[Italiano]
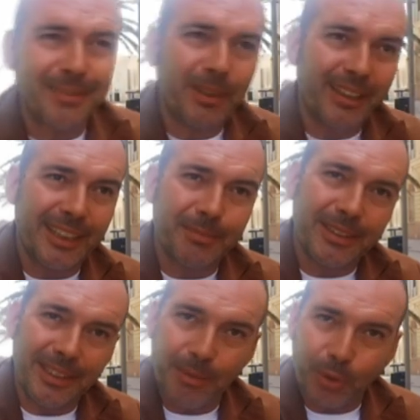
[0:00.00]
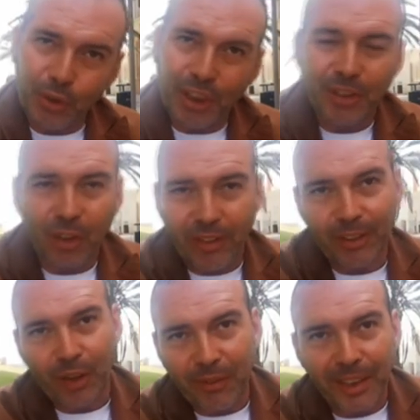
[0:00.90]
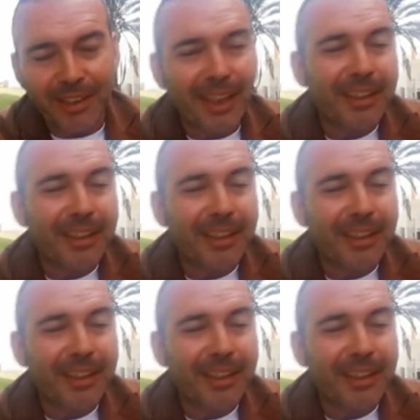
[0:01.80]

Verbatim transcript: di aspe che aspettano i progetti e lo fa da una vita.